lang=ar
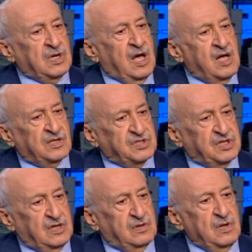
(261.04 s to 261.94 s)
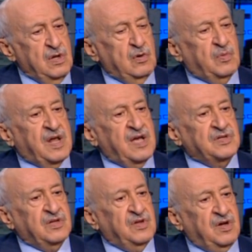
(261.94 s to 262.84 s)
الحاصل من
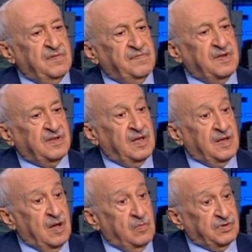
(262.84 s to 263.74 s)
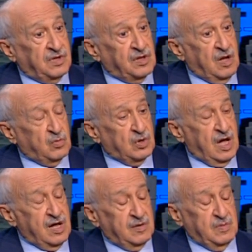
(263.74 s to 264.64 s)
هذا الضعف في التضامن
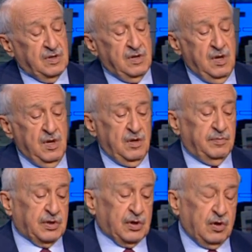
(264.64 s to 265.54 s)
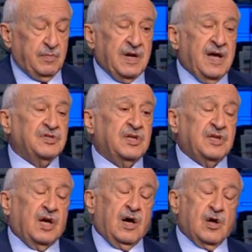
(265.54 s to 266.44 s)
العربي بالرغم من هذا
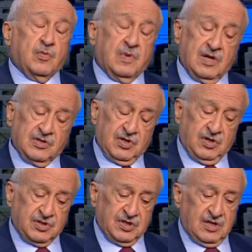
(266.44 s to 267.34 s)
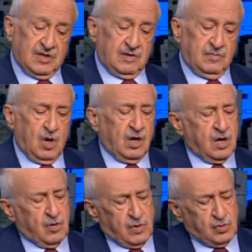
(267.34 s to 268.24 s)
التقارب الذي حصل
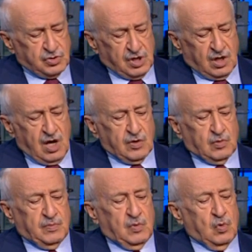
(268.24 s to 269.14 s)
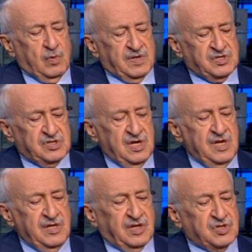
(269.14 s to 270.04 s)
مؤخرا منوش تقارب هو بس
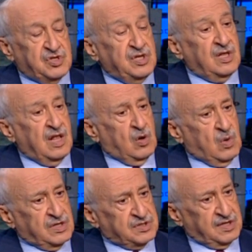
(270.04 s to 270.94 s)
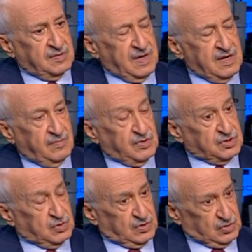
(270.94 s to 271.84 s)
تجديد الاواصر بين
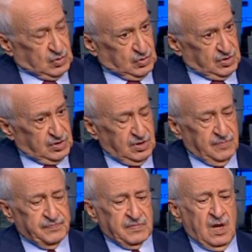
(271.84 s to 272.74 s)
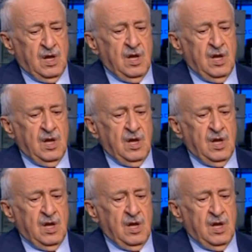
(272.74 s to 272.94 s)
مصر والسعوديه نعم.